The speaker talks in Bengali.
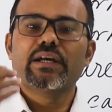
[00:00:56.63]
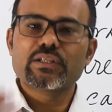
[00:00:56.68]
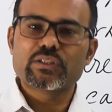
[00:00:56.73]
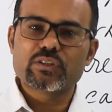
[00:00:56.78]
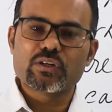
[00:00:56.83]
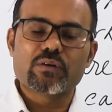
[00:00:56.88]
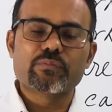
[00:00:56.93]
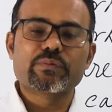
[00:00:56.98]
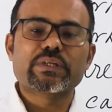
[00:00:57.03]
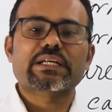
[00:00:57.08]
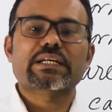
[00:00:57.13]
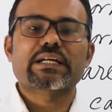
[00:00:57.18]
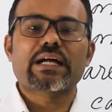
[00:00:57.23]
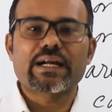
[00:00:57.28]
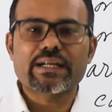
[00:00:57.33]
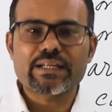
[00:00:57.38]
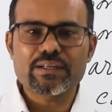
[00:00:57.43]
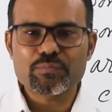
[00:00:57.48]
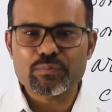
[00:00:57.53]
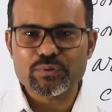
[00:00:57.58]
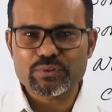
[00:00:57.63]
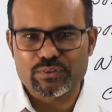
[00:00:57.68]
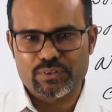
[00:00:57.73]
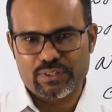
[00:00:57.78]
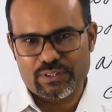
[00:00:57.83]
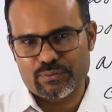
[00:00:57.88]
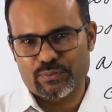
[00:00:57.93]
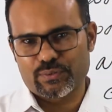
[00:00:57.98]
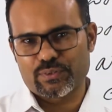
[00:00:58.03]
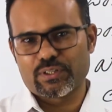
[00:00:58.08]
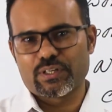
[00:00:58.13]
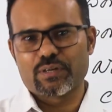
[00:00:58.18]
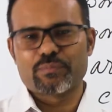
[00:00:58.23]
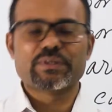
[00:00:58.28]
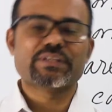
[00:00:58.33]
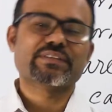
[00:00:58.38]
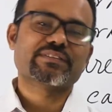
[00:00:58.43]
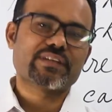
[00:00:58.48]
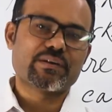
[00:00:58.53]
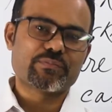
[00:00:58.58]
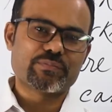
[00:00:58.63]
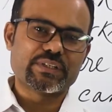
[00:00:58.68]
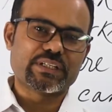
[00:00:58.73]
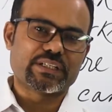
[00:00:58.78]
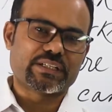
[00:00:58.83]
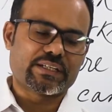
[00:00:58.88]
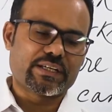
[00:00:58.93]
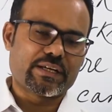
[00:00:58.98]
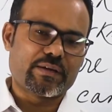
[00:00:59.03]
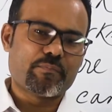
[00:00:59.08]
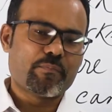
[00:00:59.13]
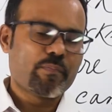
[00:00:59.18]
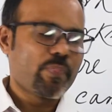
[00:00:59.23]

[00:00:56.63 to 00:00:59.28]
জবাব দেয় কাকে প্রশ্নটা করতে হবে সাবজেক্টকে